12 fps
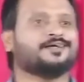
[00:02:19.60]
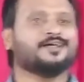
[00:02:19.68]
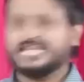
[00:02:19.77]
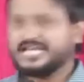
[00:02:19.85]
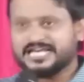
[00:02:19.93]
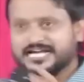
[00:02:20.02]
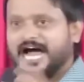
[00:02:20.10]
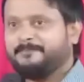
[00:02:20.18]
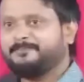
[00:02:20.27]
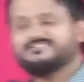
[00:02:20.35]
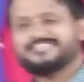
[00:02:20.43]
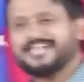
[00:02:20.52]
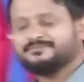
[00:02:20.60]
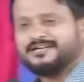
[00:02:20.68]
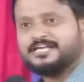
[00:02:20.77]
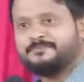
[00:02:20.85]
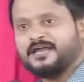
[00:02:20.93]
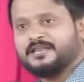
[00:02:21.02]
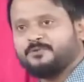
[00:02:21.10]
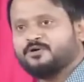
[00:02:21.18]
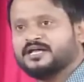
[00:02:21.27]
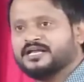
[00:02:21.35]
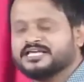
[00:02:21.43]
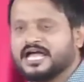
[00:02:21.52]
लेकिन अगर आप पवित्र आत्मा से
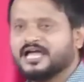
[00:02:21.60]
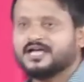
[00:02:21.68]
परिपूर्ण नहीं है